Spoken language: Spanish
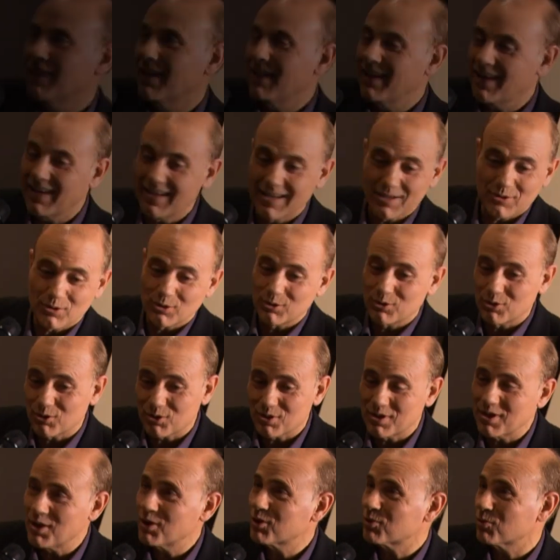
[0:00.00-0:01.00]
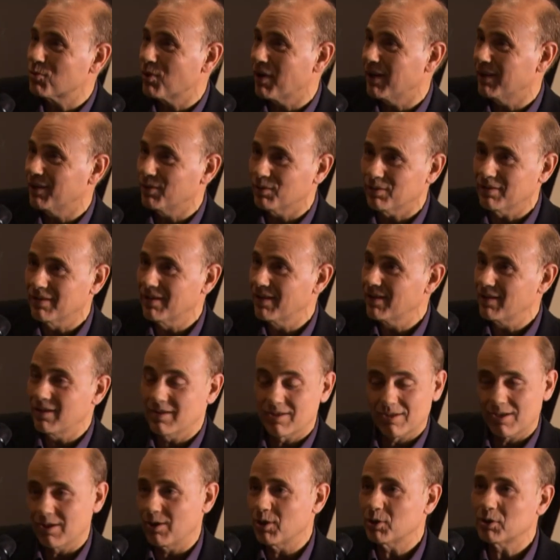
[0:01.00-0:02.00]
Daniela sois dos niños jugando,
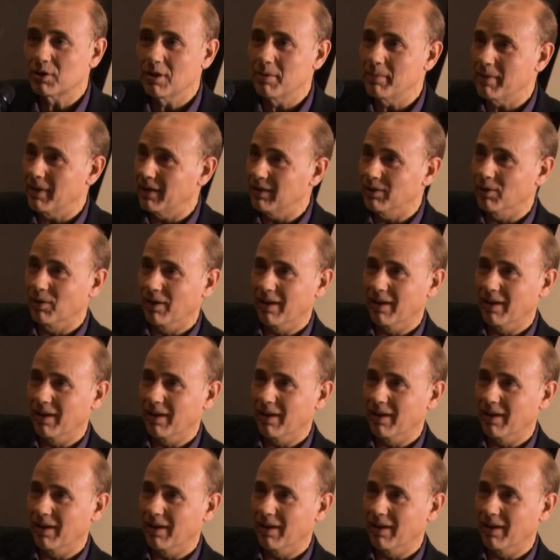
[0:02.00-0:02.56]
es que lo estoy viendo.